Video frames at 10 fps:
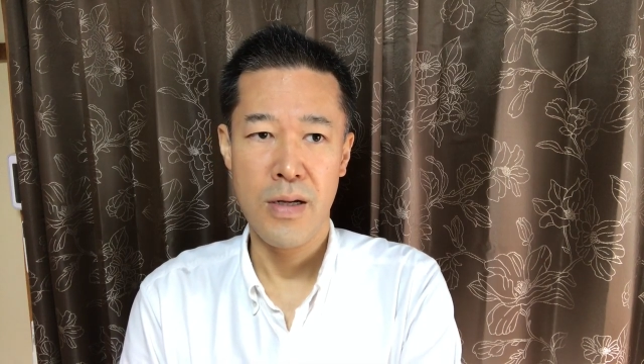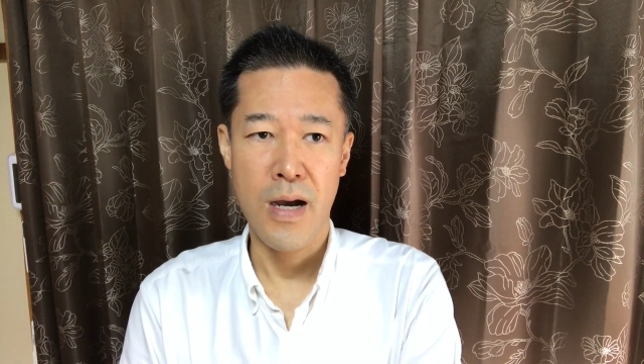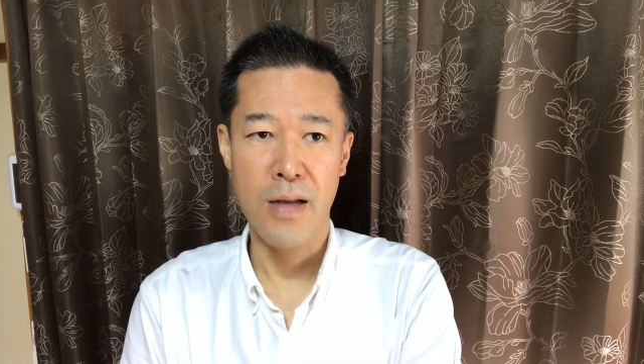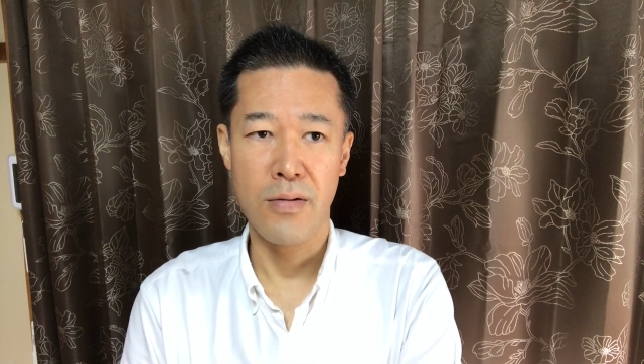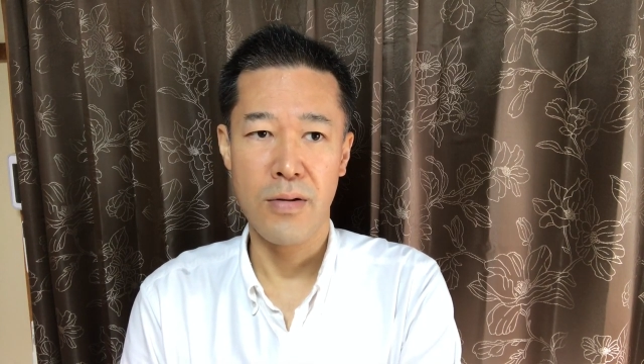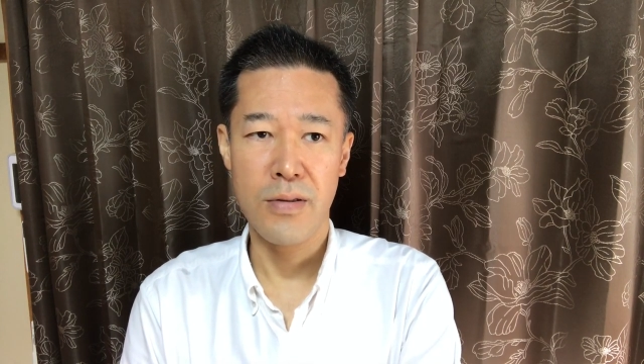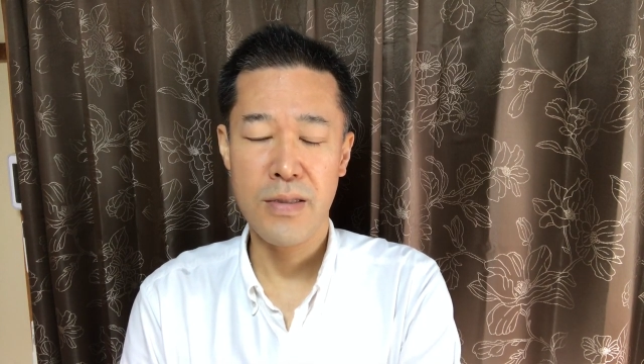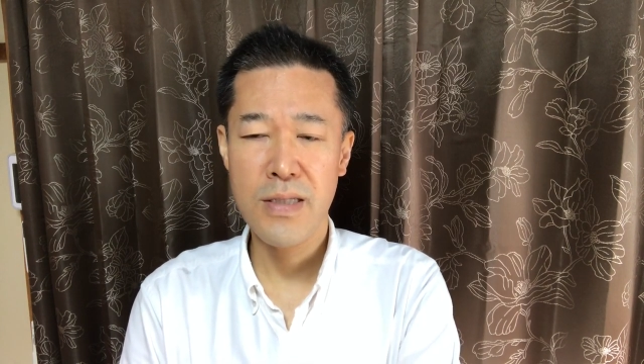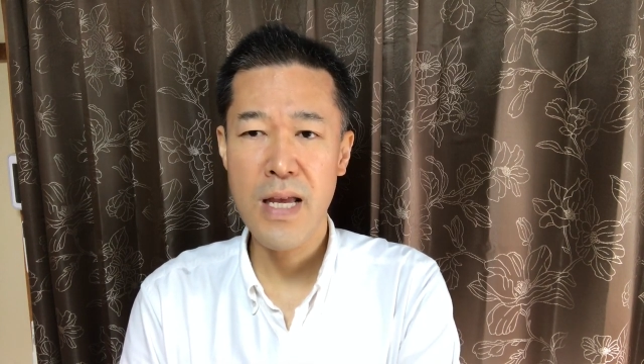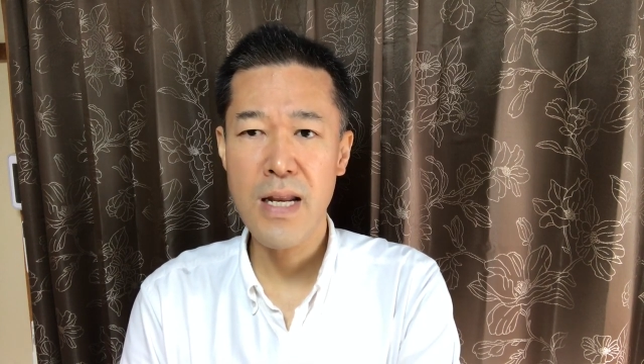あの
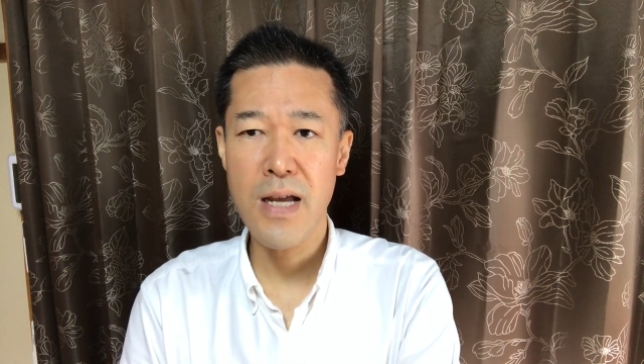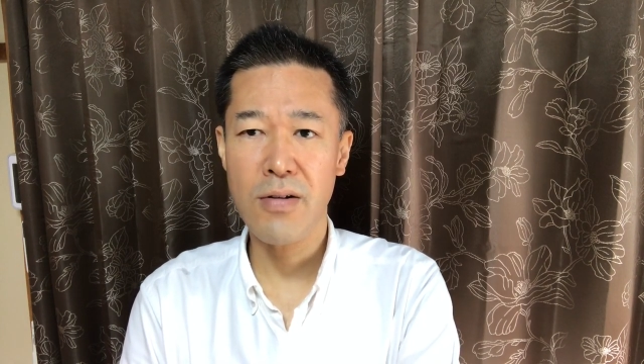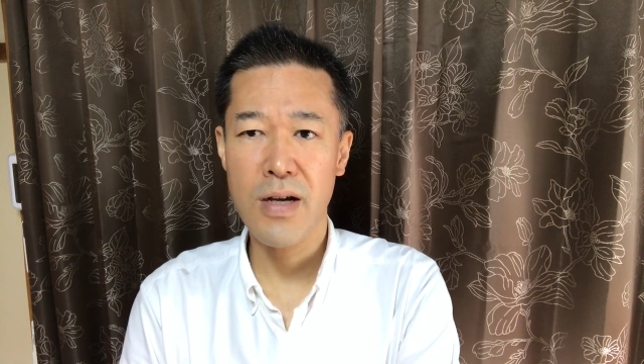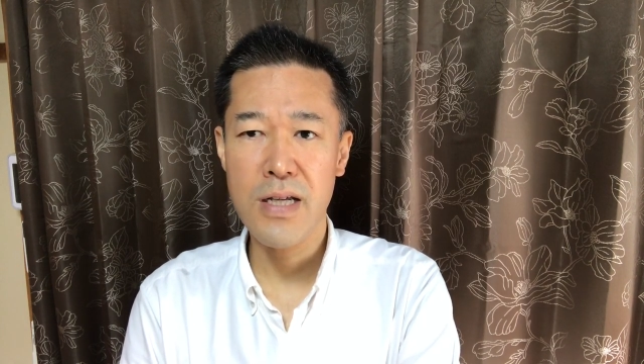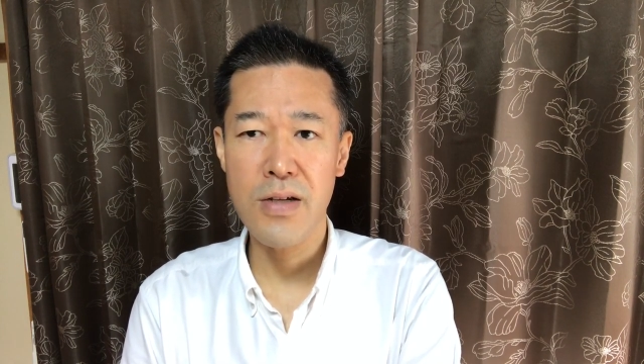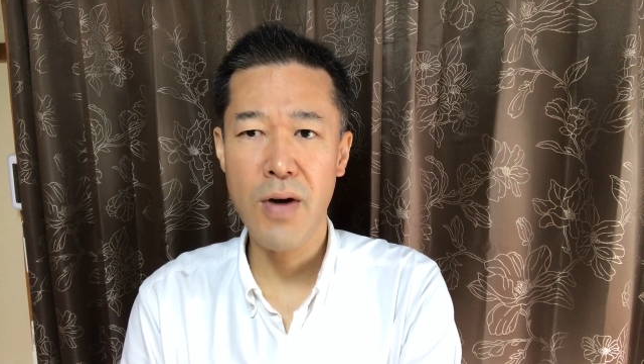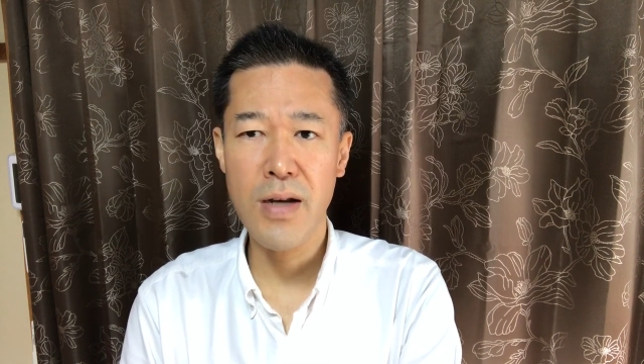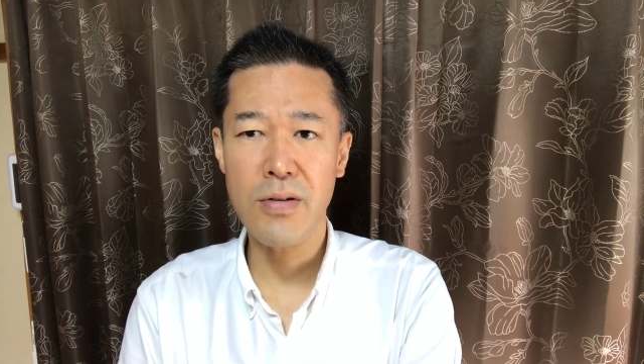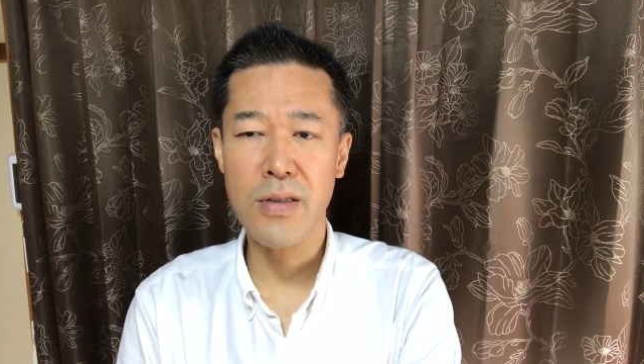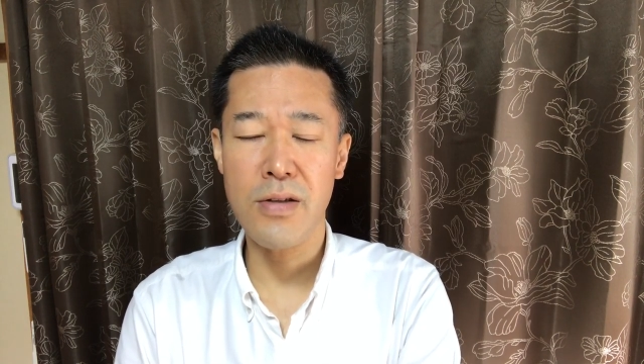してないのが言い
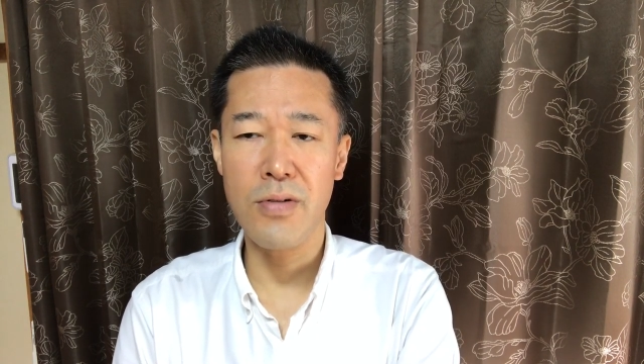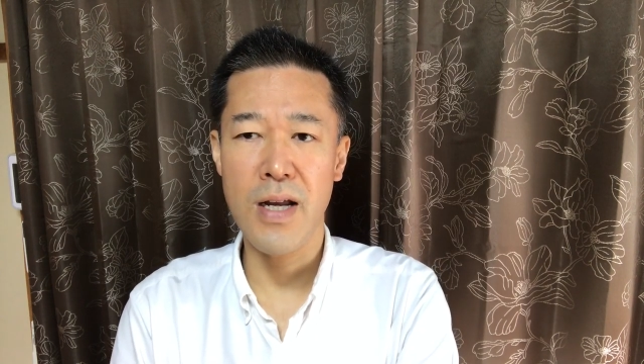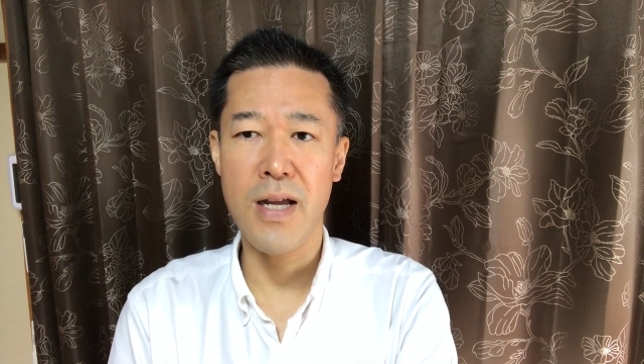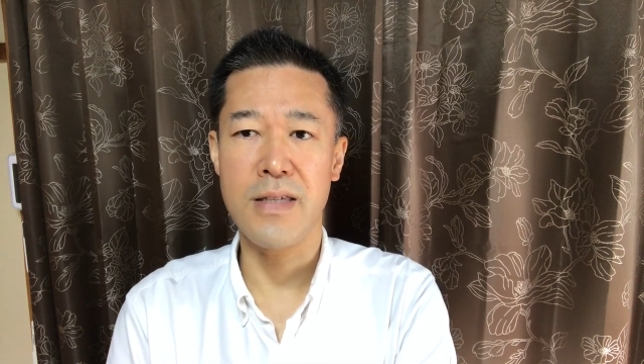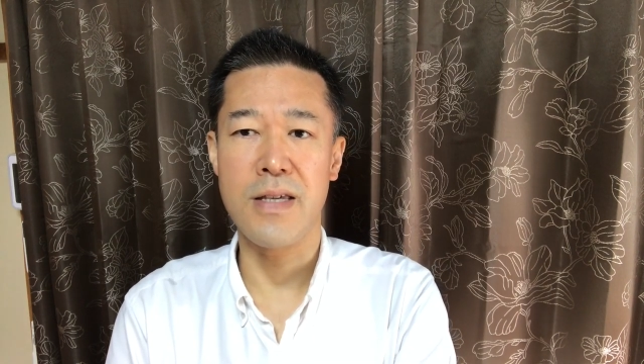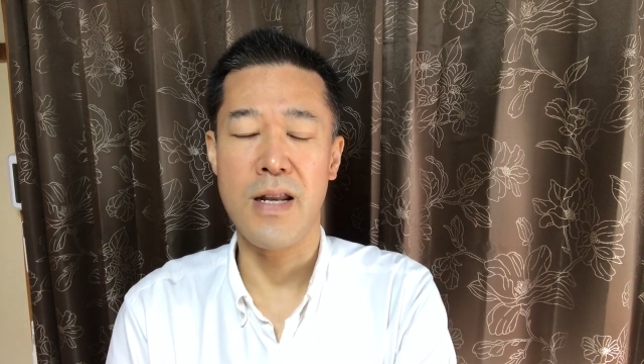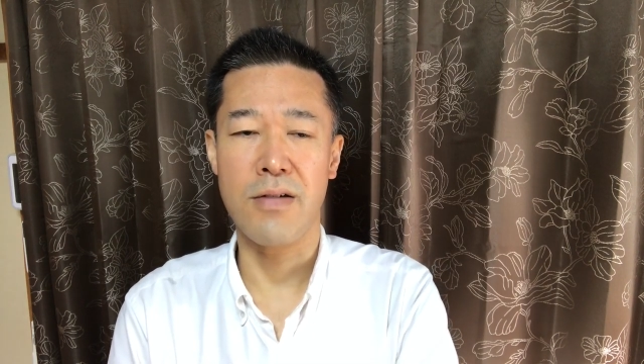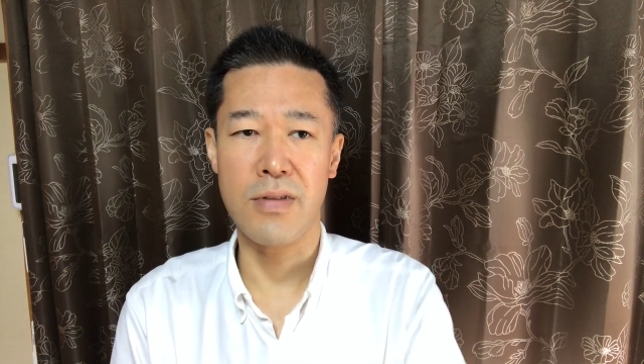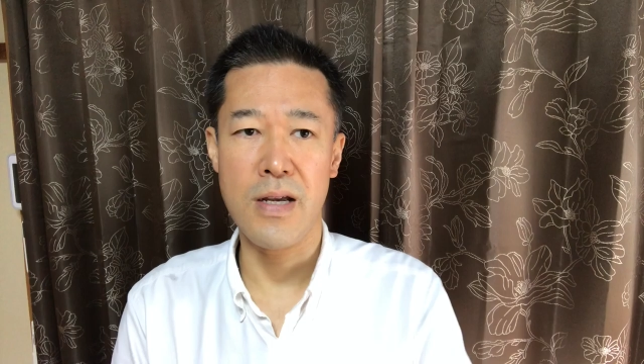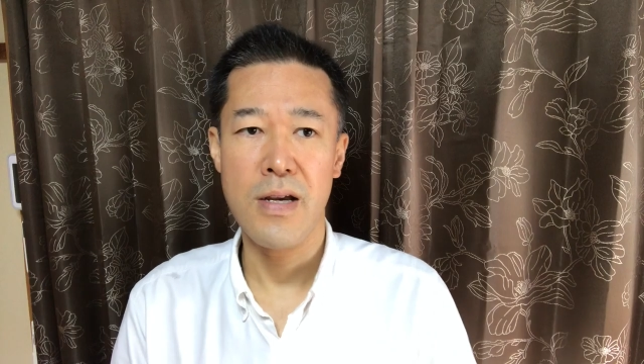悪いっていう話じゃ
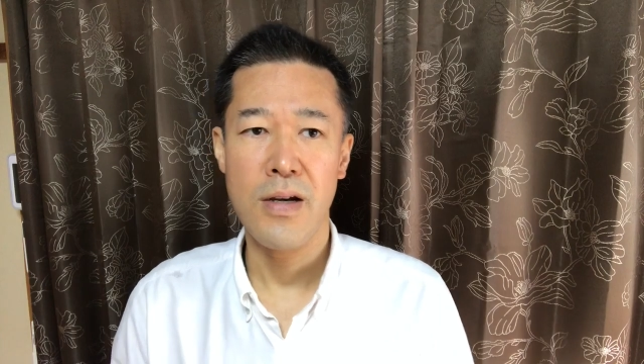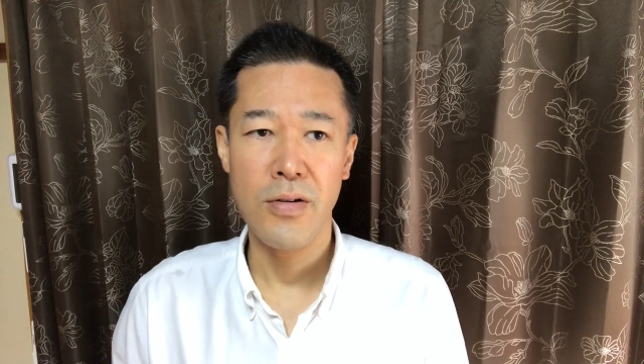なくて